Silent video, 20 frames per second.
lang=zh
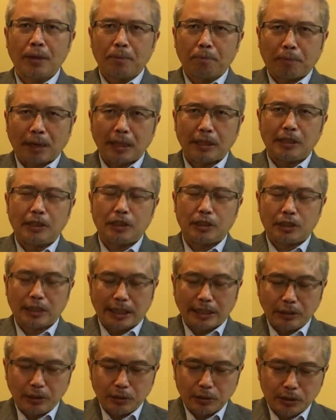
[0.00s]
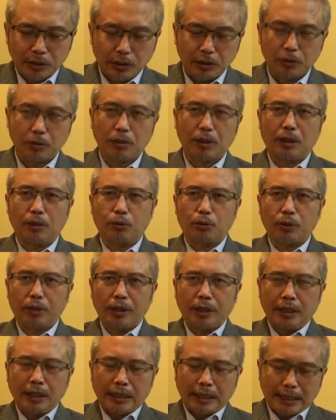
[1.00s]
把以前就征收的
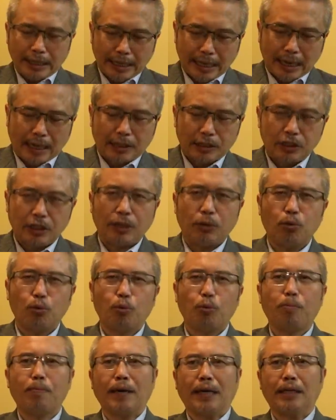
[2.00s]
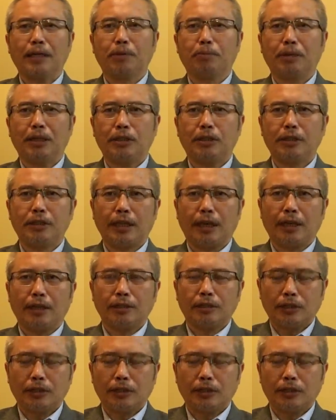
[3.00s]
对两千五百亿美金的